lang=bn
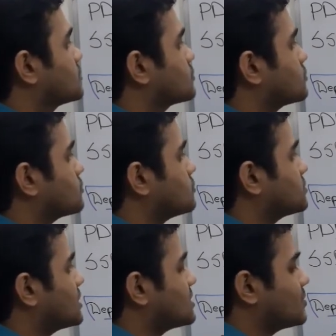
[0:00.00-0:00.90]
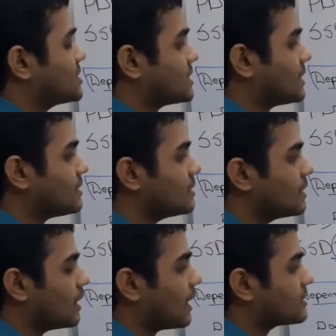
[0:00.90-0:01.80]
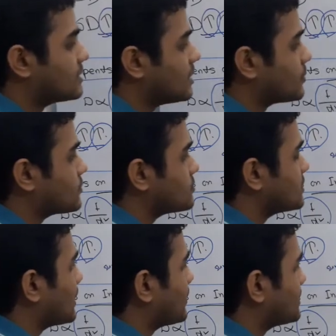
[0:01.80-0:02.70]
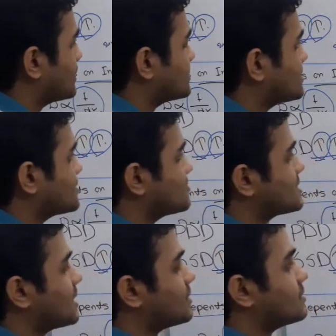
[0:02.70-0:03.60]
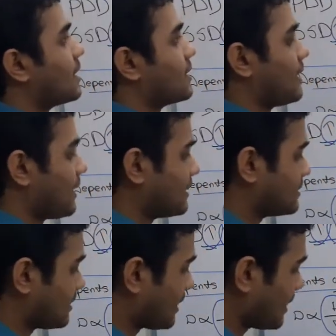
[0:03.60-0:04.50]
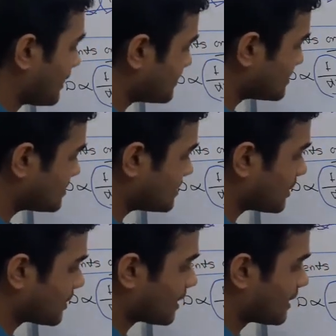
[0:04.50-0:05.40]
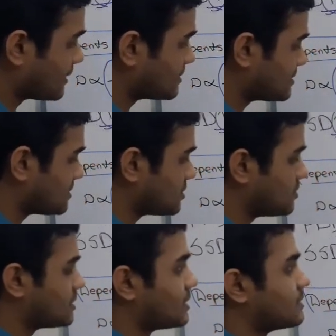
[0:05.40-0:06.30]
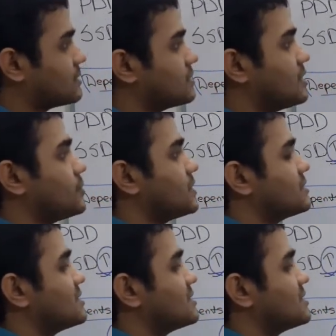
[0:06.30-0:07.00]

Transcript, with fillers: সত্তর সেন্টিমিটার আর ডেপথ যদি আমি টেন সেন্টিমিটার আর এক একটা জায়গায় এসএসডি আমার হান্ড্রেড সেন্টিমিটার তার ডেপ টেন